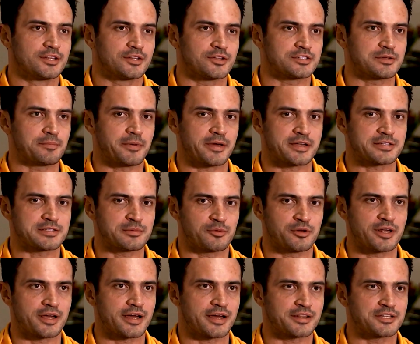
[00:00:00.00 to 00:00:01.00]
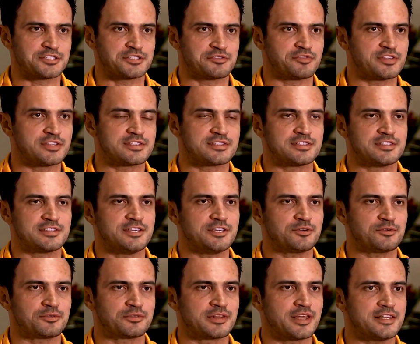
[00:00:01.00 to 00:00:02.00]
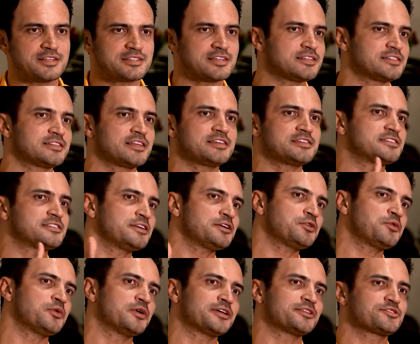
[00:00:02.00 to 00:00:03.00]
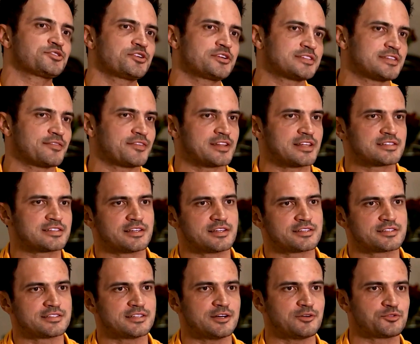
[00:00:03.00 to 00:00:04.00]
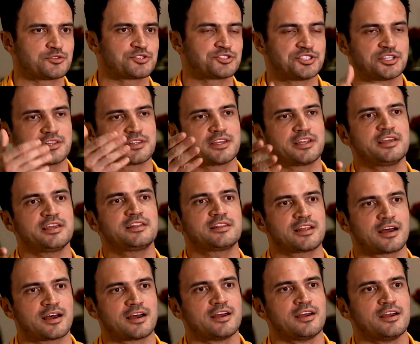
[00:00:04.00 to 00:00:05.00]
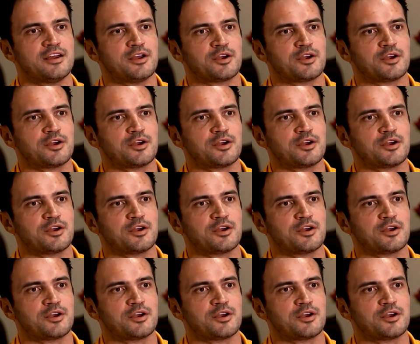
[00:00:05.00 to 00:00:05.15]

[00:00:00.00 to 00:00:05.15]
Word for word: Então você pega essa molecada de 25, desde que eles têm 5 anos eu já estava na seleção, os de 30,